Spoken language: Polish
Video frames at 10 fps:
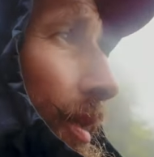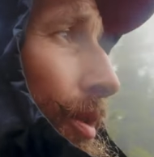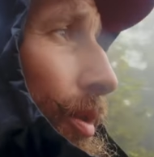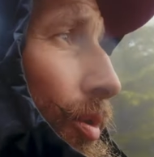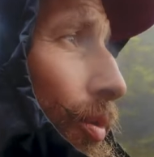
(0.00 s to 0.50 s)

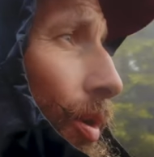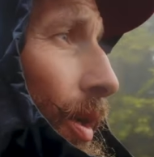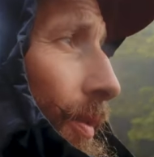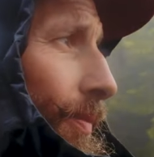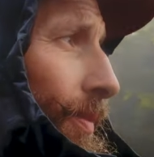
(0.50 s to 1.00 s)
z
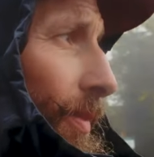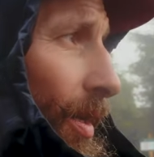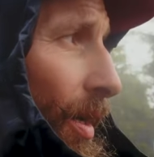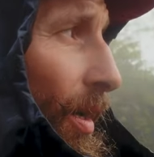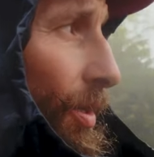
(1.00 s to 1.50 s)
góry.
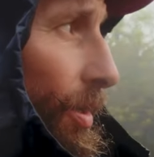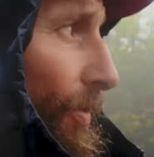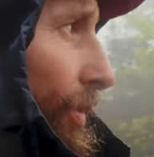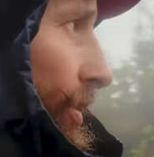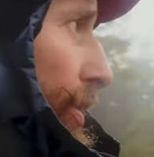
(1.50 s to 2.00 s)

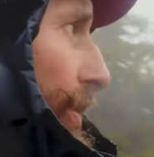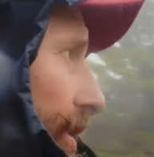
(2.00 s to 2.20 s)
Aczkolwiek to jest chyba